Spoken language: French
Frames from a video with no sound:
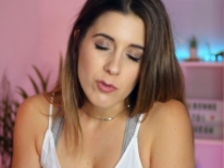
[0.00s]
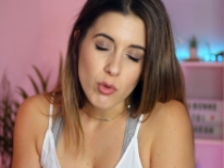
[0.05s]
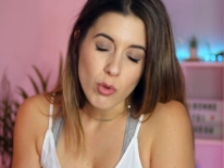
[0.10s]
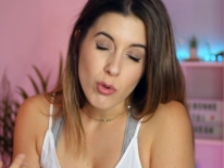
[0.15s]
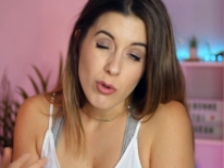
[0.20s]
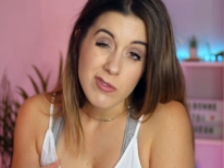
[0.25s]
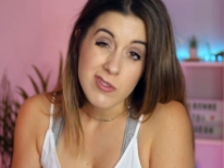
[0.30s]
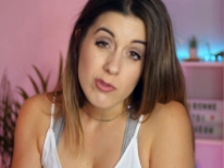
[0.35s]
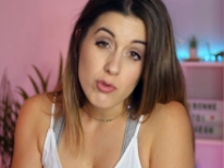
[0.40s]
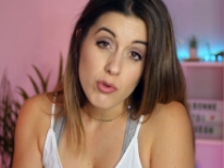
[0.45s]
c'est
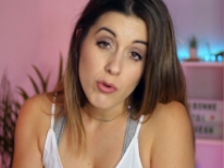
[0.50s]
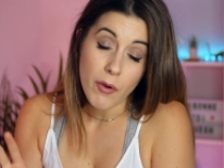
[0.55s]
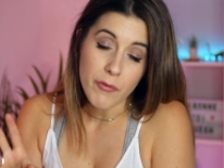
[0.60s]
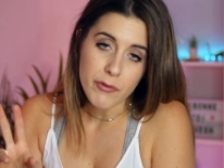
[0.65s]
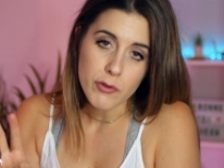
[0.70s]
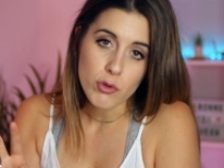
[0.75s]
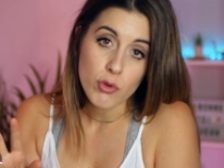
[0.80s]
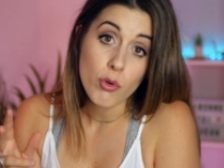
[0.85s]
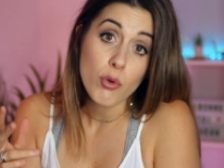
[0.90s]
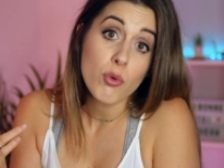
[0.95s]
sûr que si tu
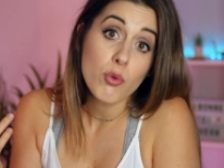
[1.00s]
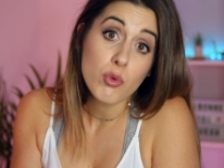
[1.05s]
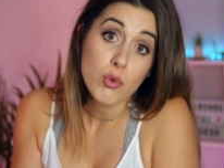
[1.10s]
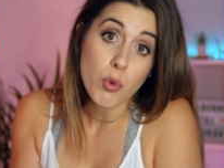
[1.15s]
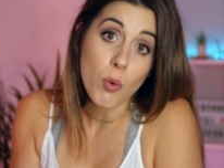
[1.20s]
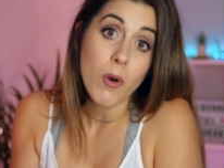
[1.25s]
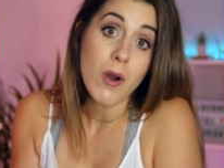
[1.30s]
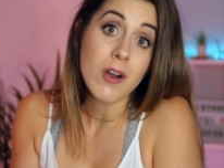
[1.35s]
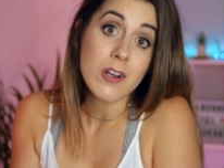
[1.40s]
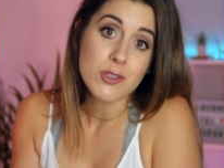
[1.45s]
offres deux ou
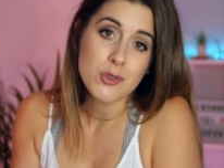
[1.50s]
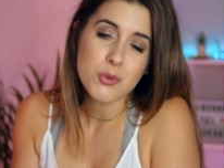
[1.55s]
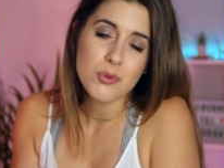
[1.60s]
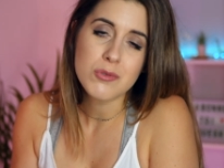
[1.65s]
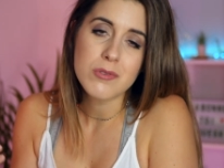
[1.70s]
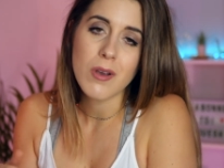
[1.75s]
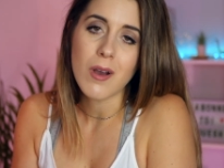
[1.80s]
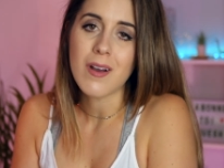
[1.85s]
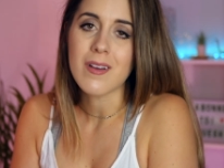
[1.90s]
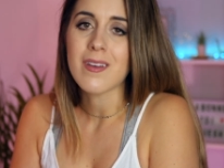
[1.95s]
trois
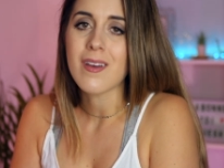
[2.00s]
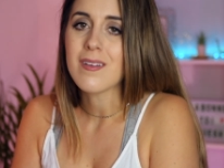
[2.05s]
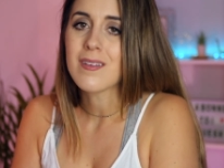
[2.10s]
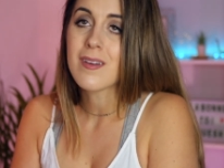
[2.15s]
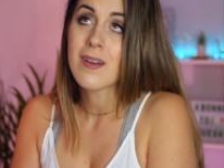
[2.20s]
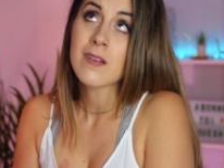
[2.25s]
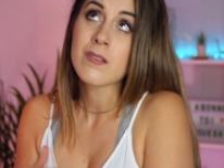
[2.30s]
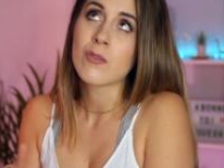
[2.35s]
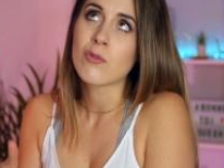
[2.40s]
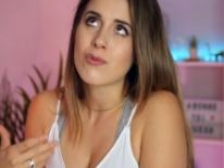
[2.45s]
shooters à
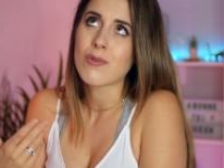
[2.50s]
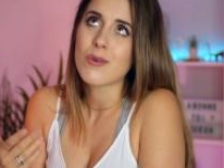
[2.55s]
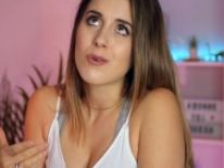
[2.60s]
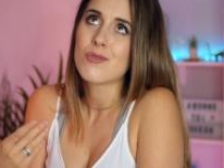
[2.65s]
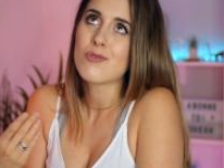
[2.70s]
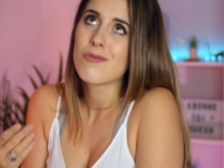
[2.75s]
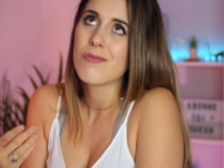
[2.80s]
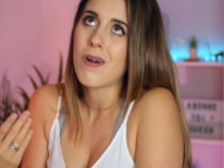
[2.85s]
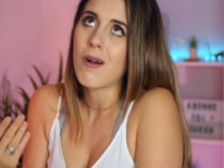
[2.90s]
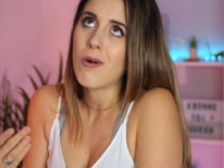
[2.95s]
quelqu'un, c'est sûr
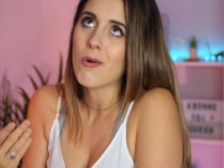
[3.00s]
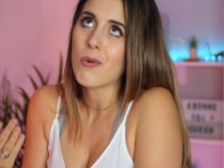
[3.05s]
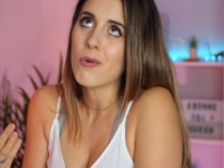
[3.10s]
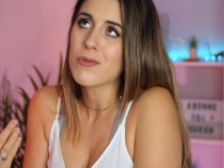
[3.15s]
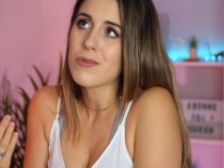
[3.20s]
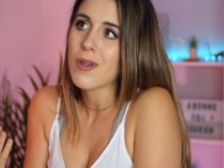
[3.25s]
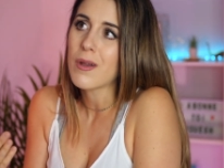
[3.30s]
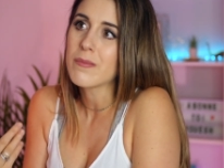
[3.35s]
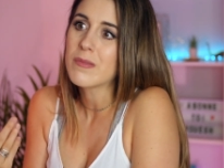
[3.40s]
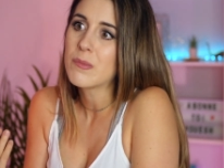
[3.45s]
que tu vas
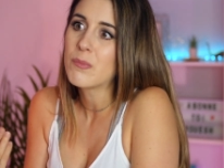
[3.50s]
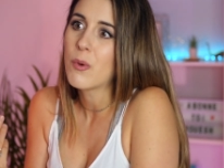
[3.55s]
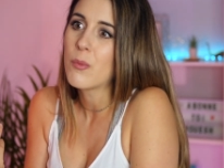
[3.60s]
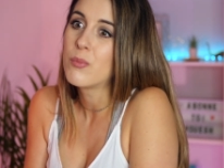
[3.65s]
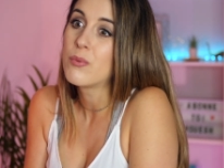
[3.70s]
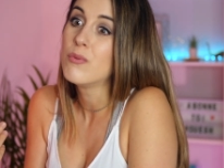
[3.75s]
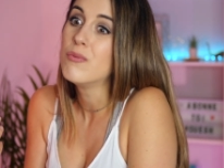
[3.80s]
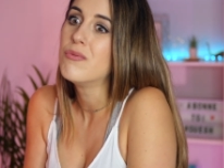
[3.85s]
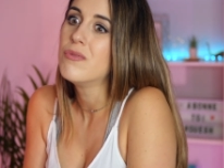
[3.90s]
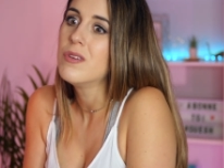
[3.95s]
rencontrer un petit peu
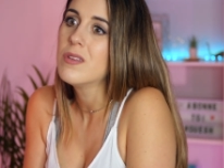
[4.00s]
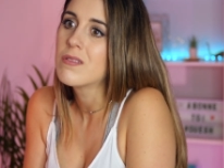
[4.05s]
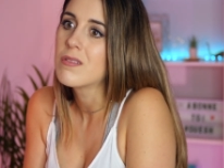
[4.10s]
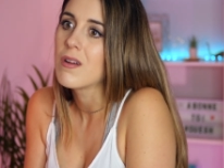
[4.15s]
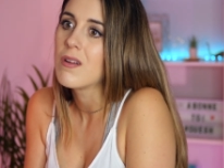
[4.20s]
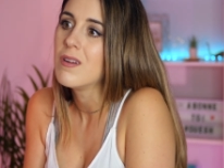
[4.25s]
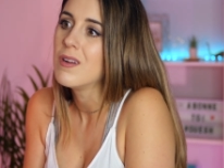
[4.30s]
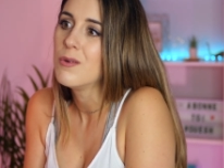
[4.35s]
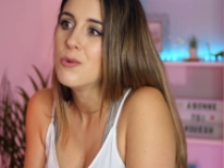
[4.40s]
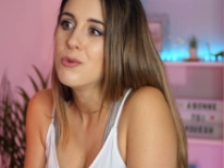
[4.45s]
plus vite
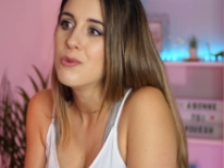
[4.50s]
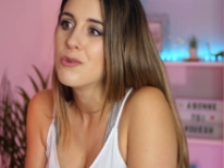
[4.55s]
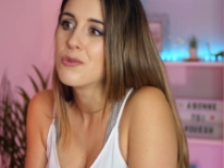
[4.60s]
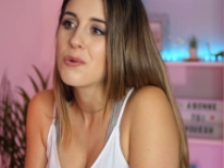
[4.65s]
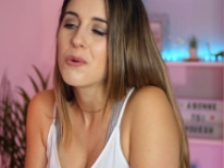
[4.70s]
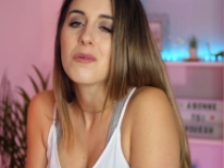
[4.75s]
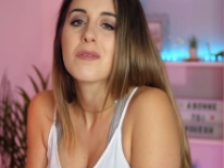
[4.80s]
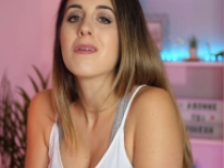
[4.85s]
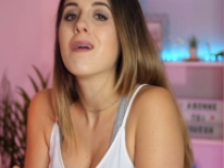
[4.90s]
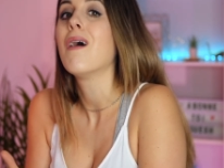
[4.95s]
l'élu de
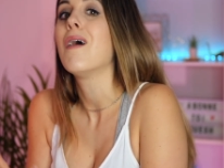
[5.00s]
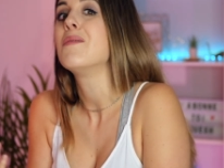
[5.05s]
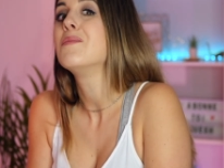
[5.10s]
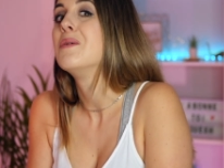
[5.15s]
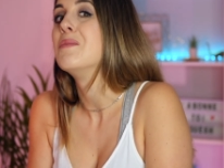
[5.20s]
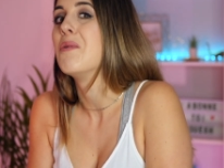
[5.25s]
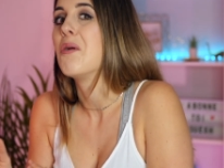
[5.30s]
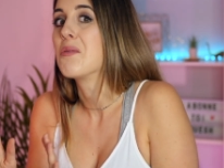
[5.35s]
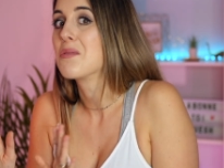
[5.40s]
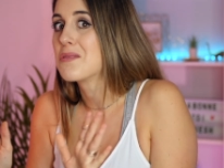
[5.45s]
ton cœur,
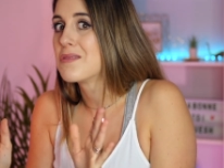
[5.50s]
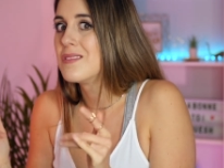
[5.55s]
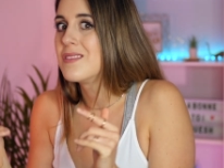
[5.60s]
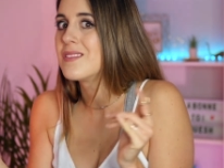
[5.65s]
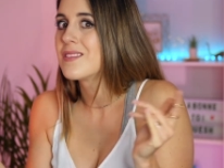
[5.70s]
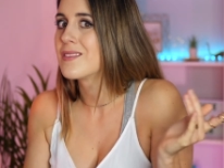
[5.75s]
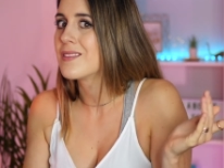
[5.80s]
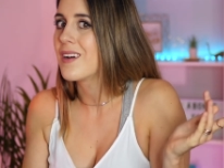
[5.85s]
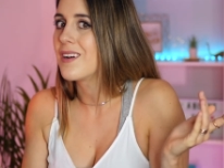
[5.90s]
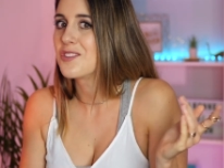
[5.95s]
mais bon, je
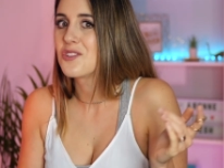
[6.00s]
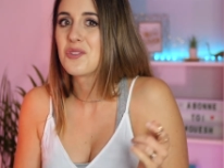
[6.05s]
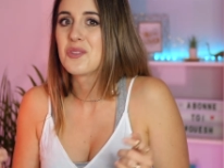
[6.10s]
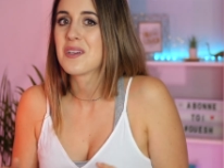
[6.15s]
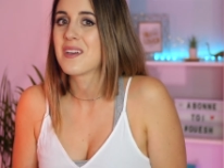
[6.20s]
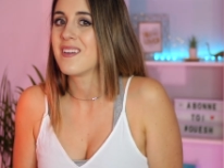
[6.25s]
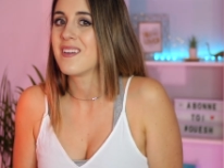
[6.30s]
dis ça, je dis